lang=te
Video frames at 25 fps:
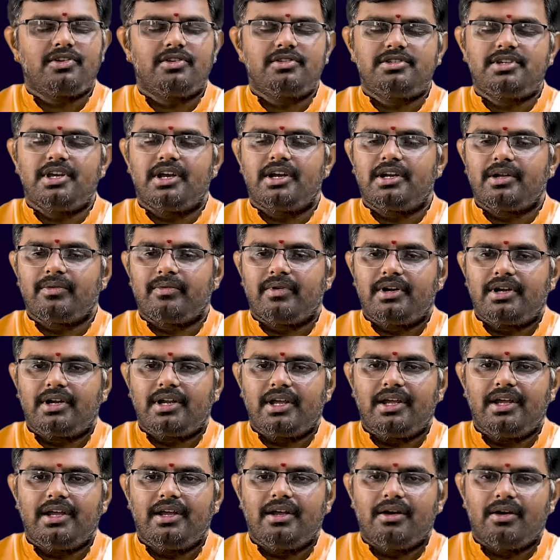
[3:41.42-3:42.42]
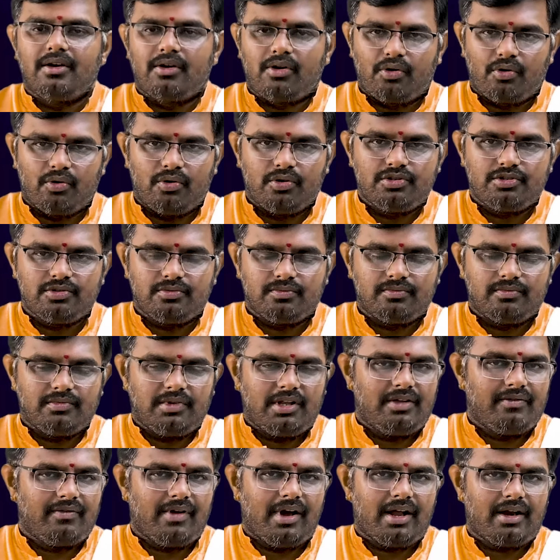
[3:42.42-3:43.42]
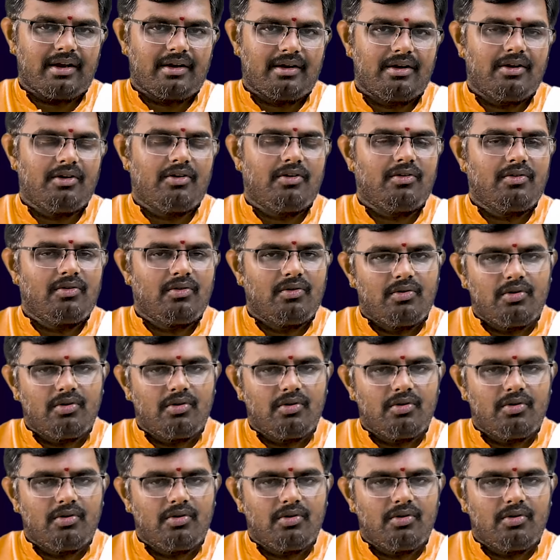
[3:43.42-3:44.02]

వచ్చేటువంటి రోజు ఈ వారంలో